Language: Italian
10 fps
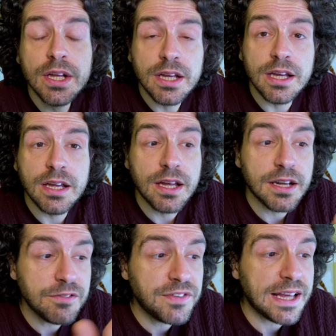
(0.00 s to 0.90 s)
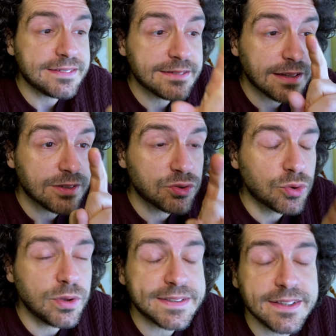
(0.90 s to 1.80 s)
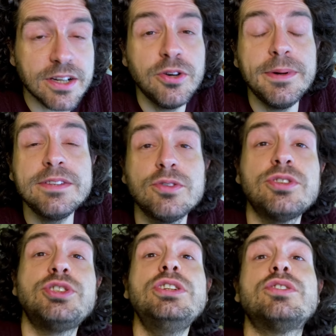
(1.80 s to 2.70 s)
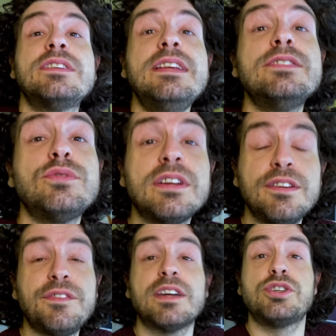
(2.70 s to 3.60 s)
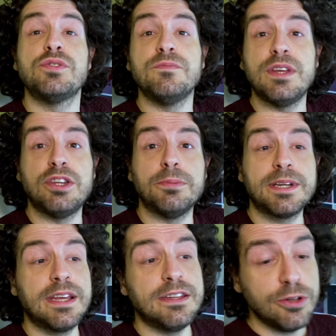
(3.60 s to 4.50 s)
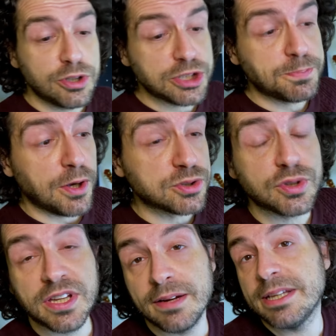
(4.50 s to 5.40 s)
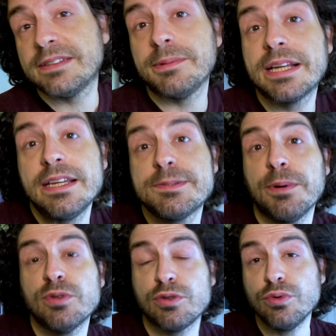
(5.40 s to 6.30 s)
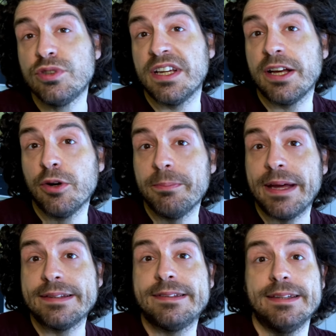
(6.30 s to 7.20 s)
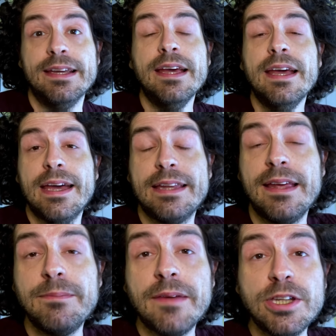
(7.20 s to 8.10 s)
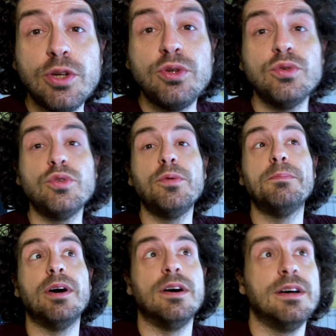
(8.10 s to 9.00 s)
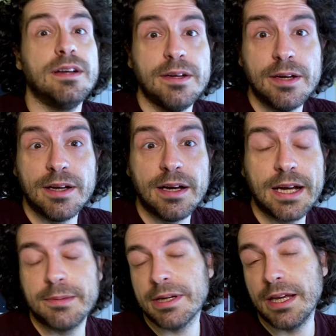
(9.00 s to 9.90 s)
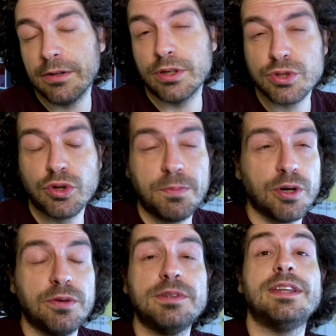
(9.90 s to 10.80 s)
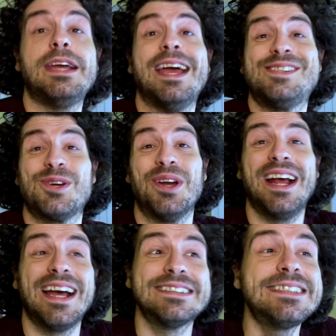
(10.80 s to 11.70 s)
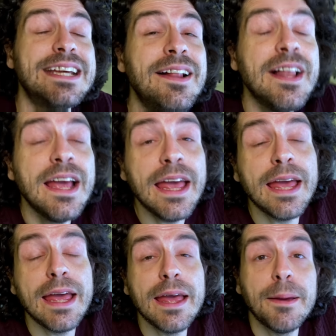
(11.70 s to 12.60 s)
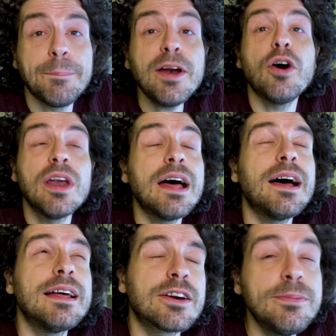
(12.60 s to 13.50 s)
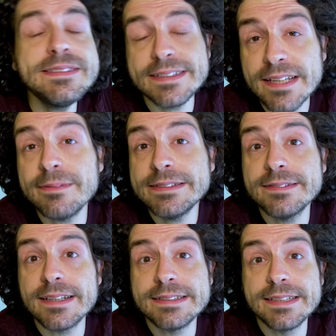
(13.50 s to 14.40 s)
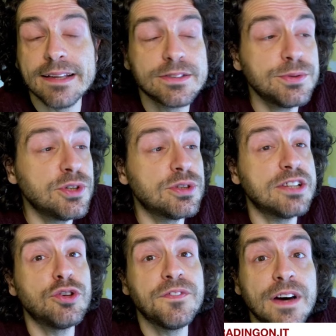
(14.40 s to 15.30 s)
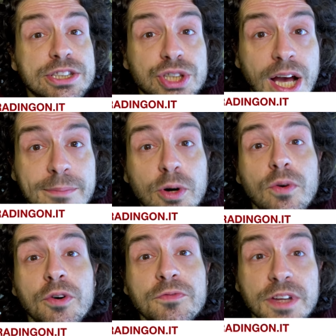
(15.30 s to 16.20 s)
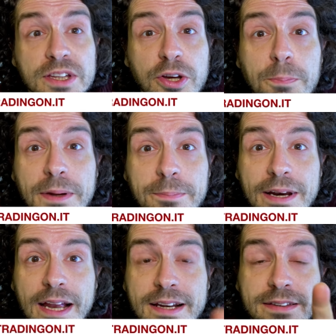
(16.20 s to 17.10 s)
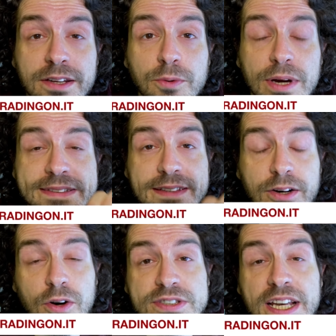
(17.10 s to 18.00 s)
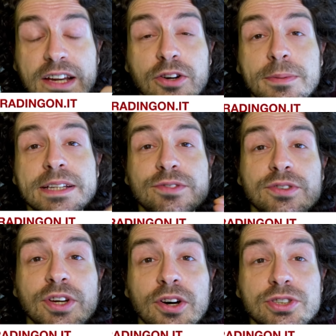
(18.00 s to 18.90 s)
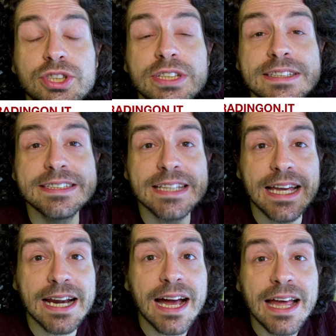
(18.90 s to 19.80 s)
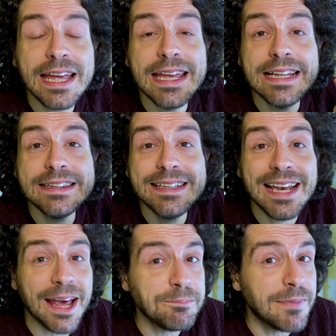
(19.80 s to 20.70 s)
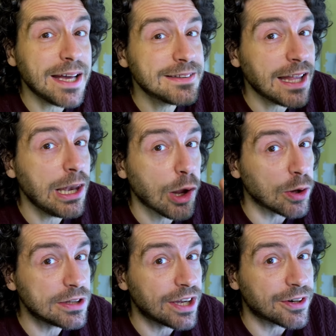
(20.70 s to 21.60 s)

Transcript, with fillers: eh, riflettere su questo argomento, ho deciso addirittura di farci un video perché io ho risposto chiaramente perché rispondo a tutti nei commenti eh, dei miei video YouTube, eh, anche perché ancora sono pochi quindi riesco ragazzi, eh, però l'argomento è estremamente interessante interessante, quindi ho detto facciamo un video per parlare di questa cosa. L'argomento di oggi sarà il dilemma dell'holder.